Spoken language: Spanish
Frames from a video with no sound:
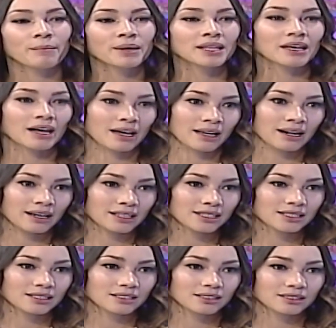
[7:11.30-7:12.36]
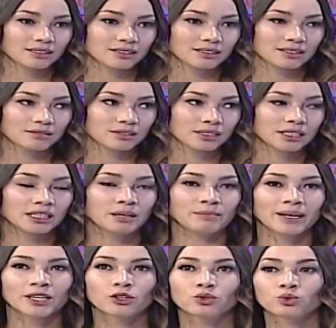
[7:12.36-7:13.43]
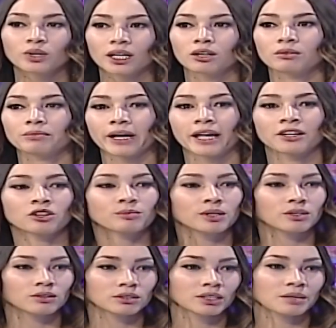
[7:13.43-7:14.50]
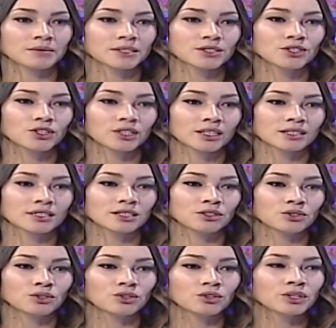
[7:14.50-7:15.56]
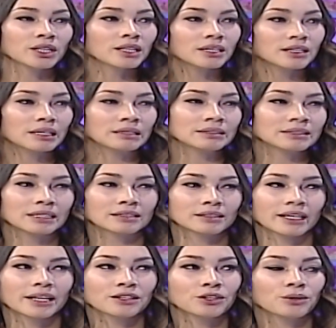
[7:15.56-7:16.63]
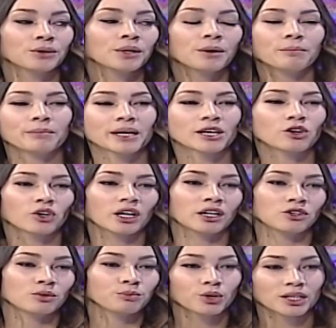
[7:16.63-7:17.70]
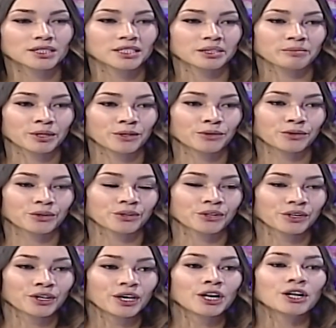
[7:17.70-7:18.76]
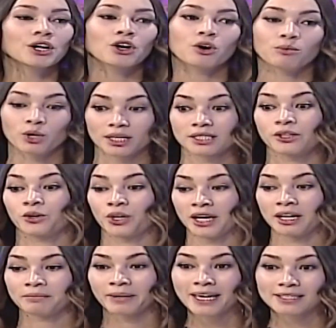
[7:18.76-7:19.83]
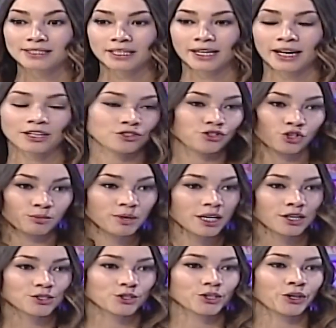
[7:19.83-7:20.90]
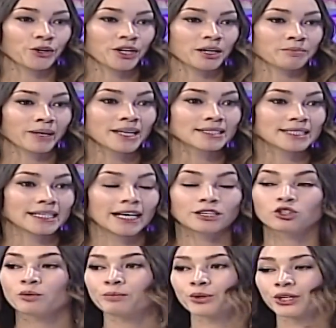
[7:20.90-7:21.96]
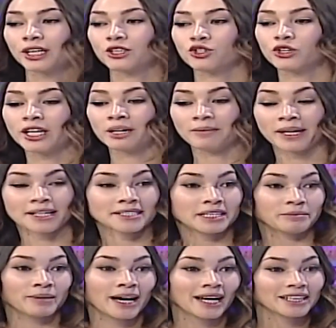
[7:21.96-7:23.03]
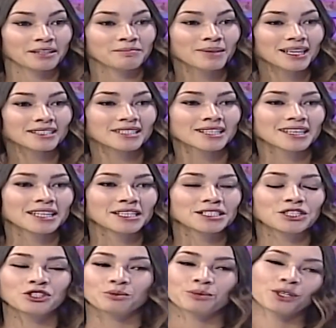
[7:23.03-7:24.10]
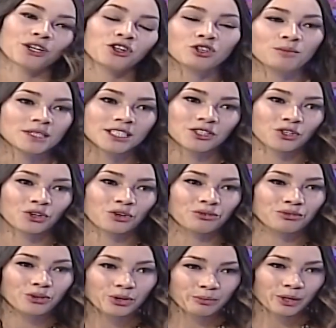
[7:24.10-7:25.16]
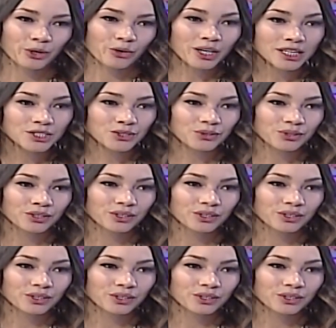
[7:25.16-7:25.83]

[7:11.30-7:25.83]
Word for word: a manejarlas. Sin embargo, nunca comparándome con otra persona, sino intentando ver lo que yo puedo hacer mejor. Como la cirugía práctica, yo me he hecho cirugía práctica, no porque yo quiera parecerme a alguien más, sino porque yo no me siento conforme con eso